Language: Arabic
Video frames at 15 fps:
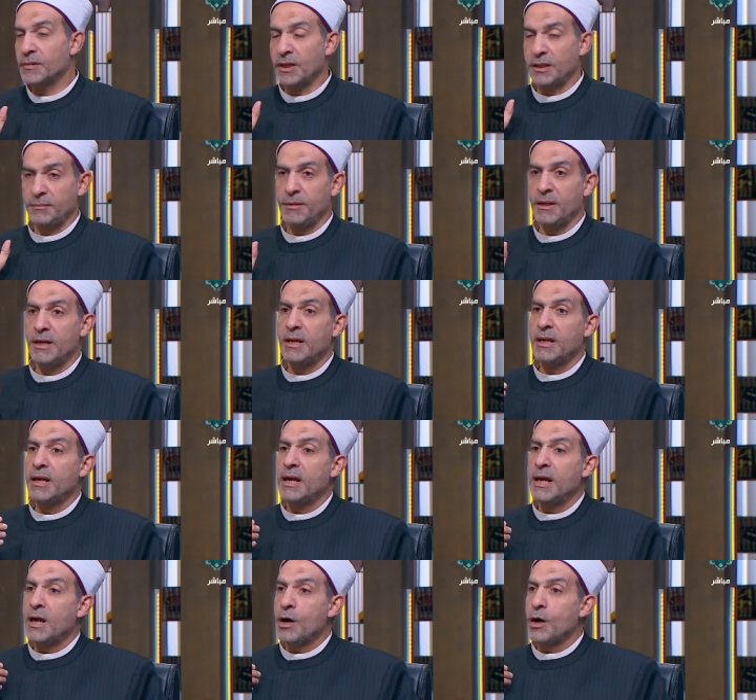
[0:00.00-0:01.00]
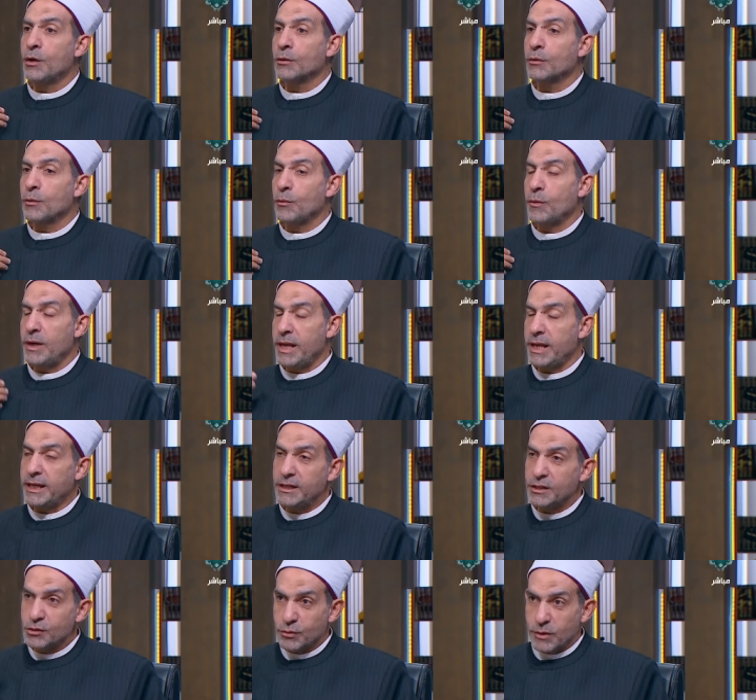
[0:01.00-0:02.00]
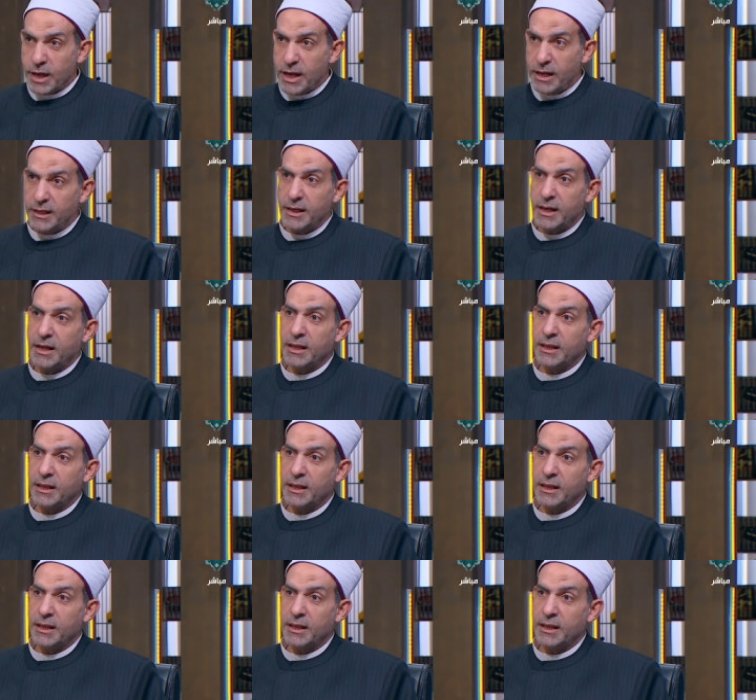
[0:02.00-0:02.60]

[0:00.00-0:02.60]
طيب ولكن السؤال